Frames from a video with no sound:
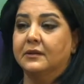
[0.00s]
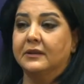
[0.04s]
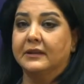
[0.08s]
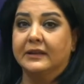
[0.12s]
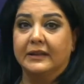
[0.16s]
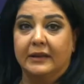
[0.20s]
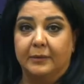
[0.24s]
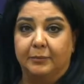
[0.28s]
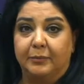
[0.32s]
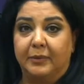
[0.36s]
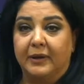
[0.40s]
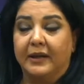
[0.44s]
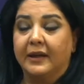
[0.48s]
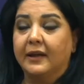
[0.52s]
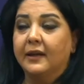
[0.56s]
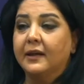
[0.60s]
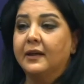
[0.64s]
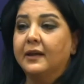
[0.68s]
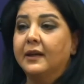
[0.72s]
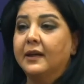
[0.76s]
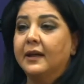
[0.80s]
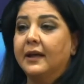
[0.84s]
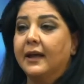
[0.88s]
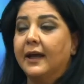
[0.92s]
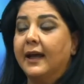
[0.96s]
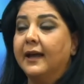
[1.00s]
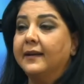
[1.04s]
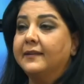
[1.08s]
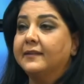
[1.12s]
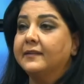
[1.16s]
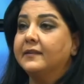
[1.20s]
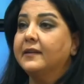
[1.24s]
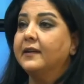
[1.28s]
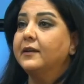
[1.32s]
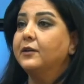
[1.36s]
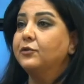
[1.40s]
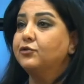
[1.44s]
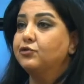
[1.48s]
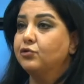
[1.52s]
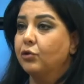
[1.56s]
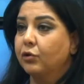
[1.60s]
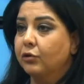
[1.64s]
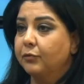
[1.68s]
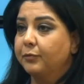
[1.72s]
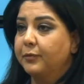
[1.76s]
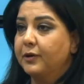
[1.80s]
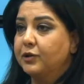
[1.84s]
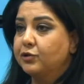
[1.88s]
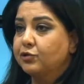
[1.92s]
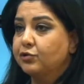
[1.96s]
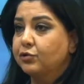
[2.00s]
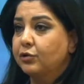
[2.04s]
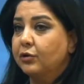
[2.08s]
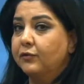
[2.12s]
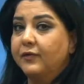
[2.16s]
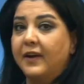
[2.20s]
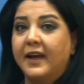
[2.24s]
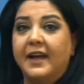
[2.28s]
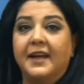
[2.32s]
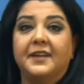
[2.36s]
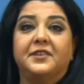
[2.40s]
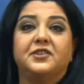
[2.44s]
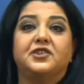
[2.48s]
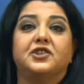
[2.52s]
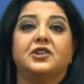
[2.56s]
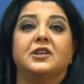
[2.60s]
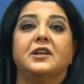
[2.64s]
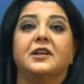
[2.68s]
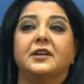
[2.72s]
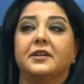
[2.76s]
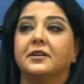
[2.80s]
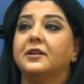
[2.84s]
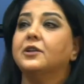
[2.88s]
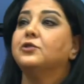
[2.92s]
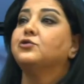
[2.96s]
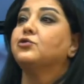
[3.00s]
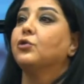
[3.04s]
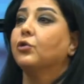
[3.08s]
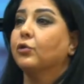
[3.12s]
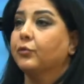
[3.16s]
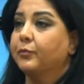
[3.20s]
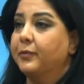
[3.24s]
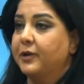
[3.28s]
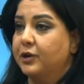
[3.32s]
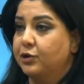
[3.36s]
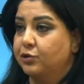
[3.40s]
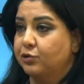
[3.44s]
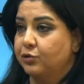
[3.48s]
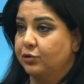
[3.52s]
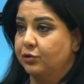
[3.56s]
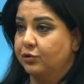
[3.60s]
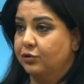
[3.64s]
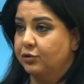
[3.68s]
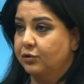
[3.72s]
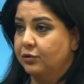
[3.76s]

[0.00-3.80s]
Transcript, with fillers: gibi etleri çok meşhur ve etçileri de çok meşhur.